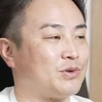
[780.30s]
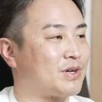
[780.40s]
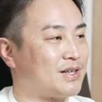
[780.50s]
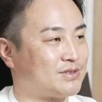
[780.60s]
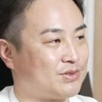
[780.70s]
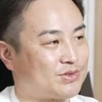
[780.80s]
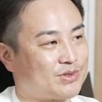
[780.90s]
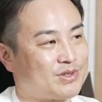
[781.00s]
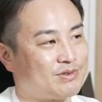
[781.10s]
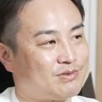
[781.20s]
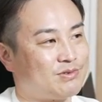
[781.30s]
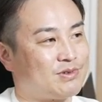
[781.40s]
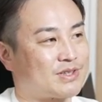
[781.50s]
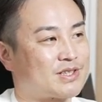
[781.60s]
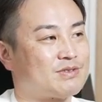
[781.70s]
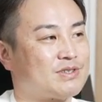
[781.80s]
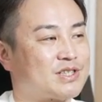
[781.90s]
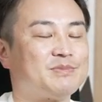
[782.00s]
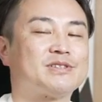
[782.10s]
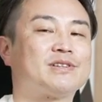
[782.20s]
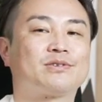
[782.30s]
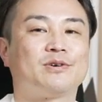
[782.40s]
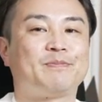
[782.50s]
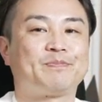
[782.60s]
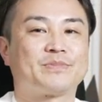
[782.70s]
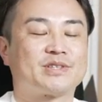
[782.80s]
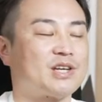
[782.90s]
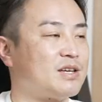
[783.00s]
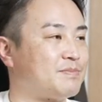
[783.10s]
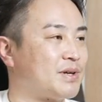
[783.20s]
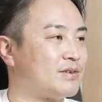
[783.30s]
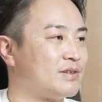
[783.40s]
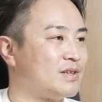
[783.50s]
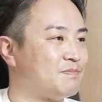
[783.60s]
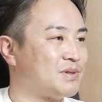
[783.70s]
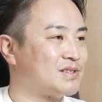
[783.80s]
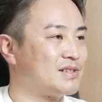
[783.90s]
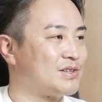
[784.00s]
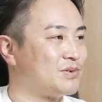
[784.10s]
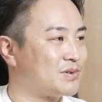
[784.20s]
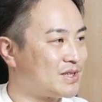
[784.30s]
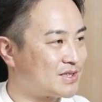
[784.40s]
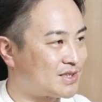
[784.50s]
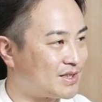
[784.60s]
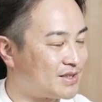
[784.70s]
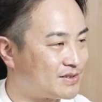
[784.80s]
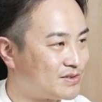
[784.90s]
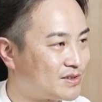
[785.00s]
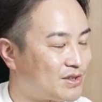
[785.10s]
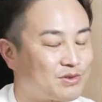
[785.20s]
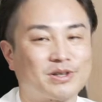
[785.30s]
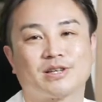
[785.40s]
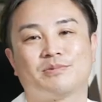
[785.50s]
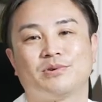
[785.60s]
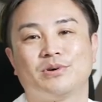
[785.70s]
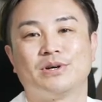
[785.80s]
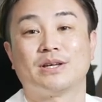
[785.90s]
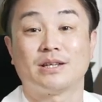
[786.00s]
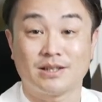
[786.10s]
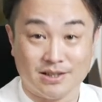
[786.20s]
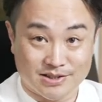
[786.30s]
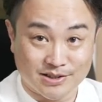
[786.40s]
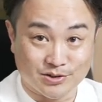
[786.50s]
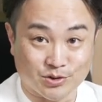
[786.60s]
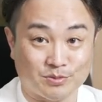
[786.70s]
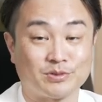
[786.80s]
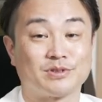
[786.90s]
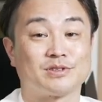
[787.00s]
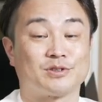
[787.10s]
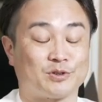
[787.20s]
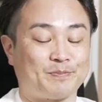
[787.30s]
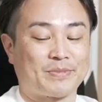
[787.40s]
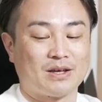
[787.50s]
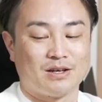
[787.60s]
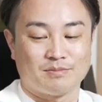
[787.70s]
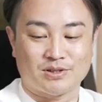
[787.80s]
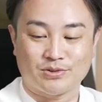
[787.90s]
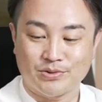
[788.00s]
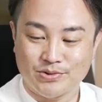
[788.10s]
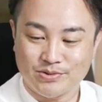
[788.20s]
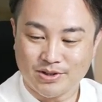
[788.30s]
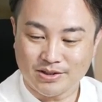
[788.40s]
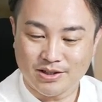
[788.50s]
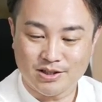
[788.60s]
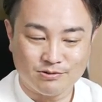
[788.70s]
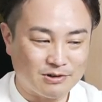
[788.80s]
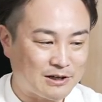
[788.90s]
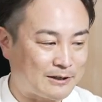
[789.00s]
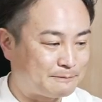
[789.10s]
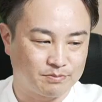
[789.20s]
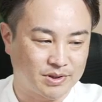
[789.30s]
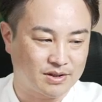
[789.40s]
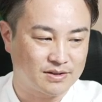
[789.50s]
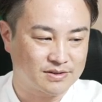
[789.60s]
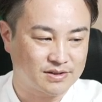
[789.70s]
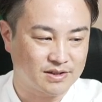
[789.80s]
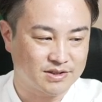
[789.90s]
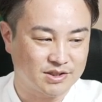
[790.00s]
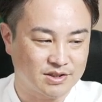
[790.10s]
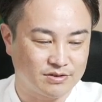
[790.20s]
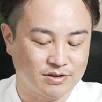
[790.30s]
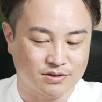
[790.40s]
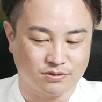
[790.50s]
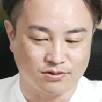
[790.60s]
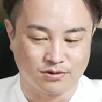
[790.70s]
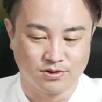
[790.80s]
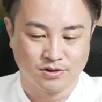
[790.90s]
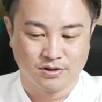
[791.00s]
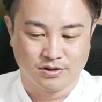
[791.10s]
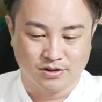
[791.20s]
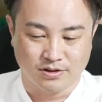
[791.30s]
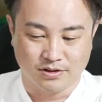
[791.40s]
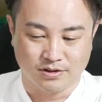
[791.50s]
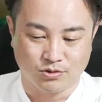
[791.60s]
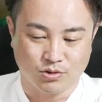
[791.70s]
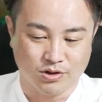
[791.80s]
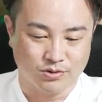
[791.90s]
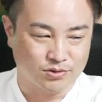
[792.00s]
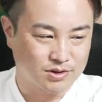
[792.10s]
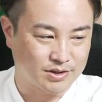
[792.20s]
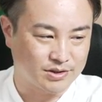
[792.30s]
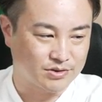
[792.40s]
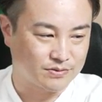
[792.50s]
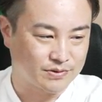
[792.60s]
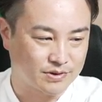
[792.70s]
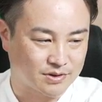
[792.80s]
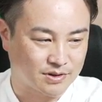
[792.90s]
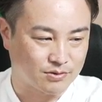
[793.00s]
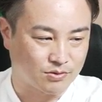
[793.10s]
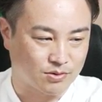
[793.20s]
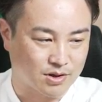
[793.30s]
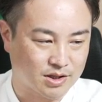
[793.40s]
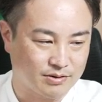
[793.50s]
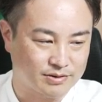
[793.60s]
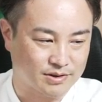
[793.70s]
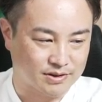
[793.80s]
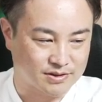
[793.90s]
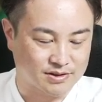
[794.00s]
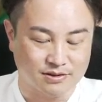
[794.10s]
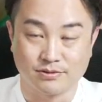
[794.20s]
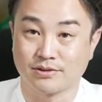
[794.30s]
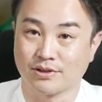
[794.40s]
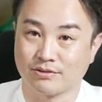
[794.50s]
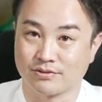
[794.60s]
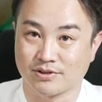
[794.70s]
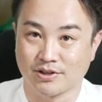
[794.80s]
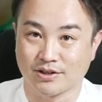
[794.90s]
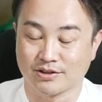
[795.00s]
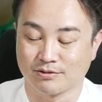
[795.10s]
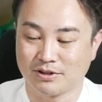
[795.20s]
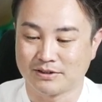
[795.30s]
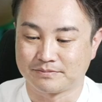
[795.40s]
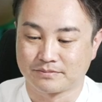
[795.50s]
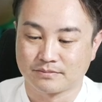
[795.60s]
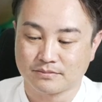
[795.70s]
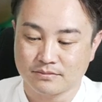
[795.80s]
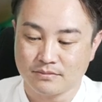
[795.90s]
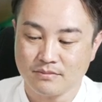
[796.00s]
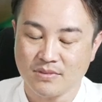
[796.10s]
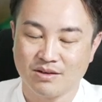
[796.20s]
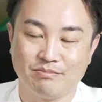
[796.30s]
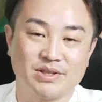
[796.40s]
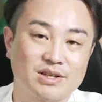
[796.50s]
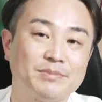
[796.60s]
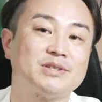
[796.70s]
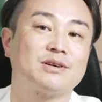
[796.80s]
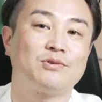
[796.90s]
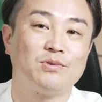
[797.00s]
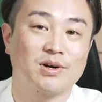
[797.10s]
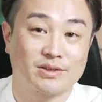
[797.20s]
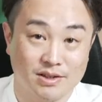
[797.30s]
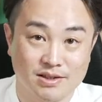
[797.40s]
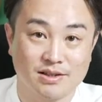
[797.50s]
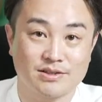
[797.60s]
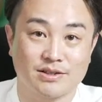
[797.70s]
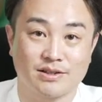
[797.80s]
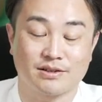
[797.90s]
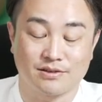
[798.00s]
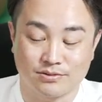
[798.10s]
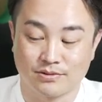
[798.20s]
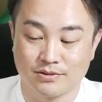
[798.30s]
ういう画像処理を私はしませんと、 JPEG 一発で表現したいですっていう方もいらっしゃると思うんですよ。そういう方にはバランサー GND と、他のグラデーションフィルターをこう掛け合わせて使うっていう使い方はめちゃめちゃ効果的なんじゃないかなと。